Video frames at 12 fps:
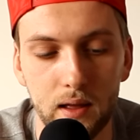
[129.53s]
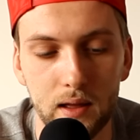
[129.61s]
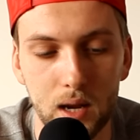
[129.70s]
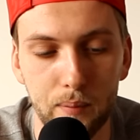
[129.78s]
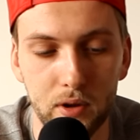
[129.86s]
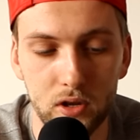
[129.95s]

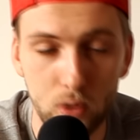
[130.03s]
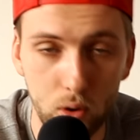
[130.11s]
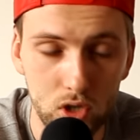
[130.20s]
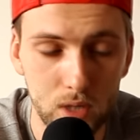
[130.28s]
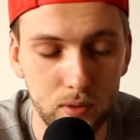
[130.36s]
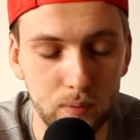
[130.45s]
Raper nie
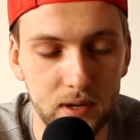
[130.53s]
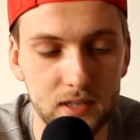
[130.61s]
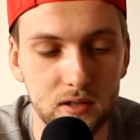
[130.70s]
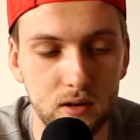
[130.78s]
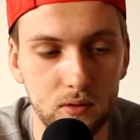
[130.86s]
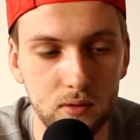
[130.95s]
ugiął się pod
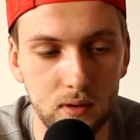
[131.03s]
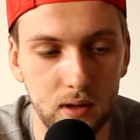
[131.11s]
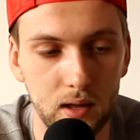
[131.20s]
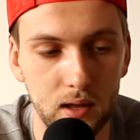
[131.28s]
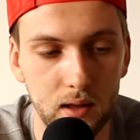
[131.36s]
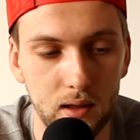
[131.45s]
presją,
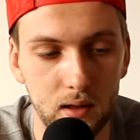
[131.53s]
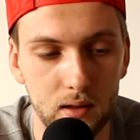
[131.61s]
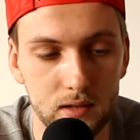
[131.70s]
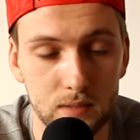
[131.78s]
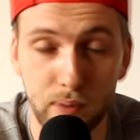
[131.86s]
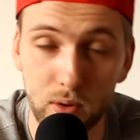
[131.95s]

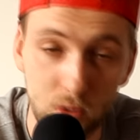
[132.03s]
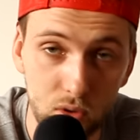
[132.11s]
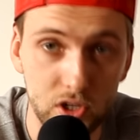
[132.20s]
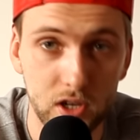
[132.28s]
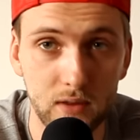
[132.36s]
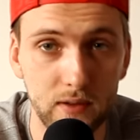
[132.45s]
spełnił
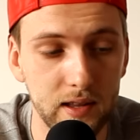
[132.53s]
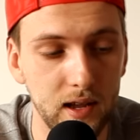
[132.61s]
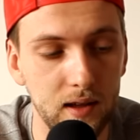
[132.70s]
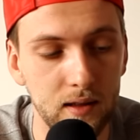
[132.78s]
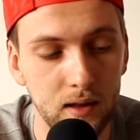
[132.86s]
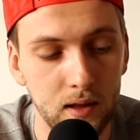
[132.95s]

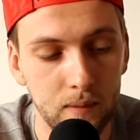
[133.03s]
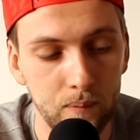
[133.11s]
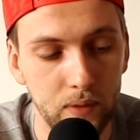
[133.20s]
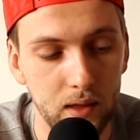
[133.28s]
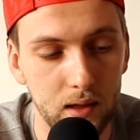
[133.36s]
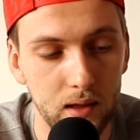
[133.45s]
oczekiwania,
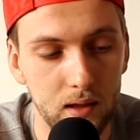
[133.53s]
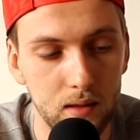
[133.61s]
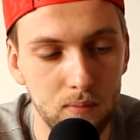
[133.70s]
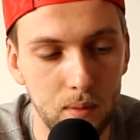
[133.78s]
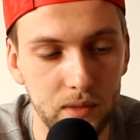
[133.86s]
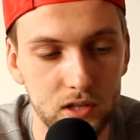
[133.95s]
E,
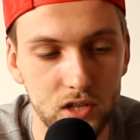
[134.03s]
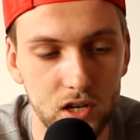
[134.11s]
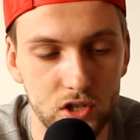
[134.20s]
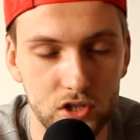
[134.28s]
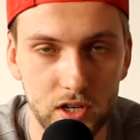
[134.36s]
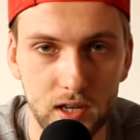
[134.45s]
mam nadzieję,
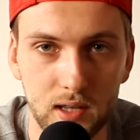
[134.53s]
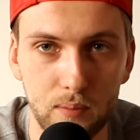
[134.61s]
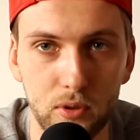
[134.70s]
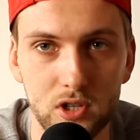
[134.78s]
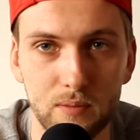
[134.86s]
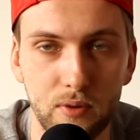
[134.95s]
że dzięki tej
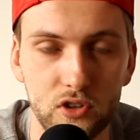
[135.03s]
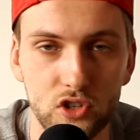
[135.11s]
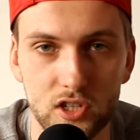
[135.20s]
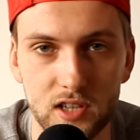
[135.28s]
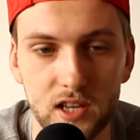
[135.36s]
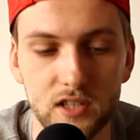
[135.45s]
płycie
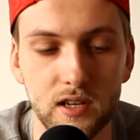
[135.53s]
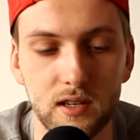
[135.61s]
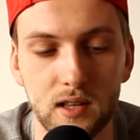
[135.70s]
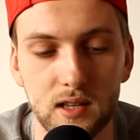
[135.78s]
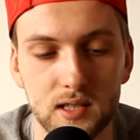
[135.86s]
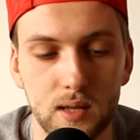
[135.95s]
powietrze zejdzie i
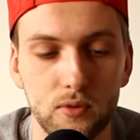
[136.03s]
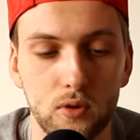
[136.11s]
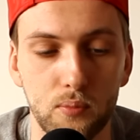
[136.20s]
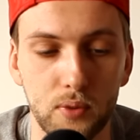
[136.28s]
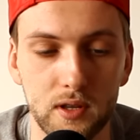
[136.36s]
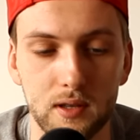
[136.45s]
na
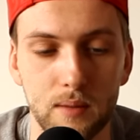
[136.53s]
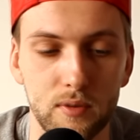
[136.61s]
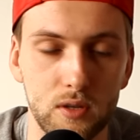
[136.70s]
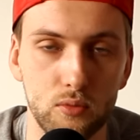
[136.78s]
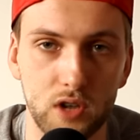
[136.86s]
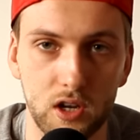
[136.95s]
następną płytę nie
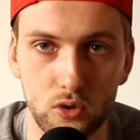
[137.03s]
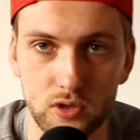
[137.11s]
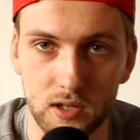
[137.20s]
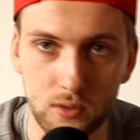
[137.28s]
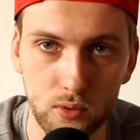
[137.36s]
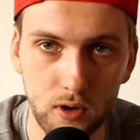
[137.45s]
będziemy czekać już
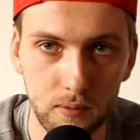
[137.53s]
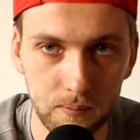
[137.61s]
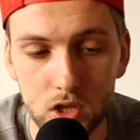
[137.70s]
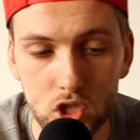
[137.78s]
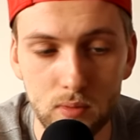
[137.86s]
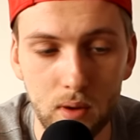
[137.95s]
tak długo.
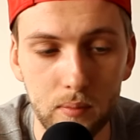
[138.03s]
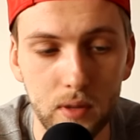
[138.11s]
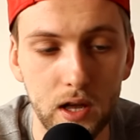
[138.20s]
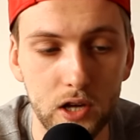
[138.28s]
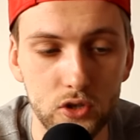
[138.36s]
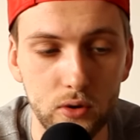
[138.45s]
Trzymam
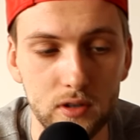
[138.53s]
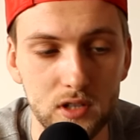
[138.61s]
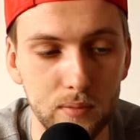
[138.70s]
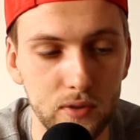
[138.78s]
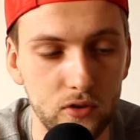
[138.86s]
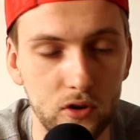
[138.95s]
e, kciuki za
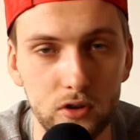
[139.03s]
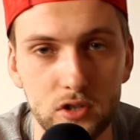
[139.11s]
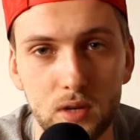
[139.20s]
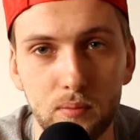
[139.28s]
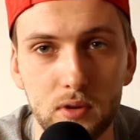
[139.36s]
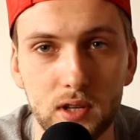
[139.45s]
obydwu
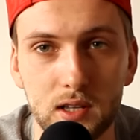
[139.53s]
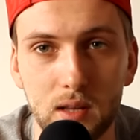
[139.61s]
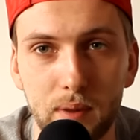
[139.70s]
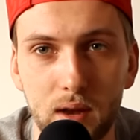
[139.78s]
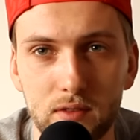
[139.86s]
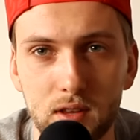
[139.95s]
gości, bo tak
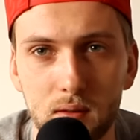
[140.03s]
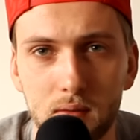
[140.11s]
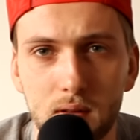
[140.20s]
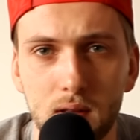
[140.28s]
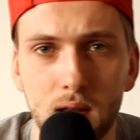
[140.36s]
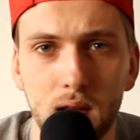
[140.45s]

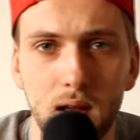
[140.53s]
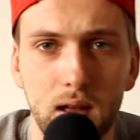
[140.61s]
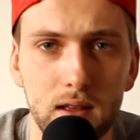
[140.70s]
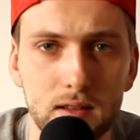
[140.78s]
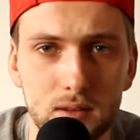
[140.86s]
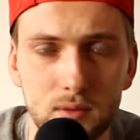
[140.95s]
naprawdę
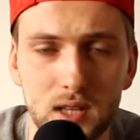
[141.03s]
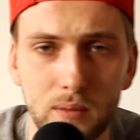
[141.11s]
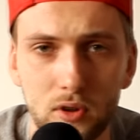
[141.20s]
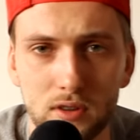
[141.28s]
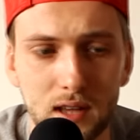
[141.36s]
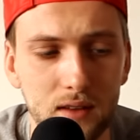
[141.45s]
e, są z
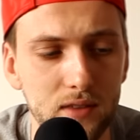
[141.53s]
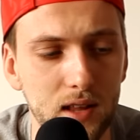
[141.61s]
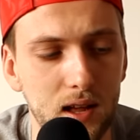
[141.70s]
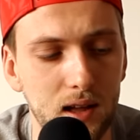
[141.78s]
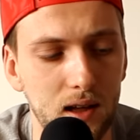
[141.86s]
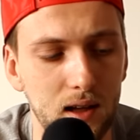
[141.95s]
nami od
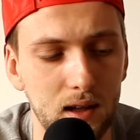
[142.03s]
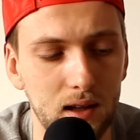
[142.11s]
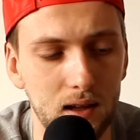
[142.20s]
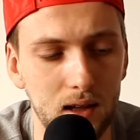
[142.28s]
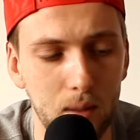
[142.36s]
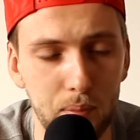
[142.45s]
dawna,
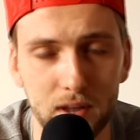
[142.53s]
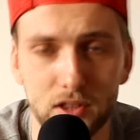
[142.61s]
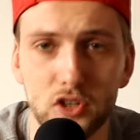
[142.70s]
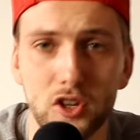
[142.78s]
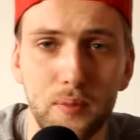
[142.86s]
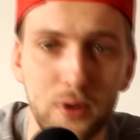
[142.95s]
a
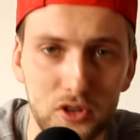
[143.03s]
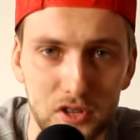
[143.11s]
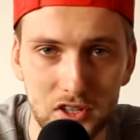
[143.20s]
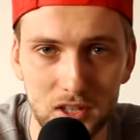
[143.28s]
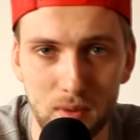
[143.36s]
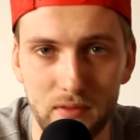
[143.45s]
praktycznie dopiero
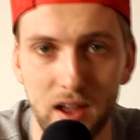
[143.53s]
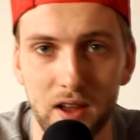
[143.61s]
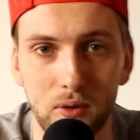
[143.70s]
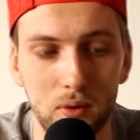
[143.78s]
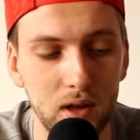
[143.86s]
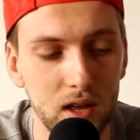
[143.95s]
się
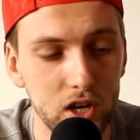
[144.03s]
zdomawiają.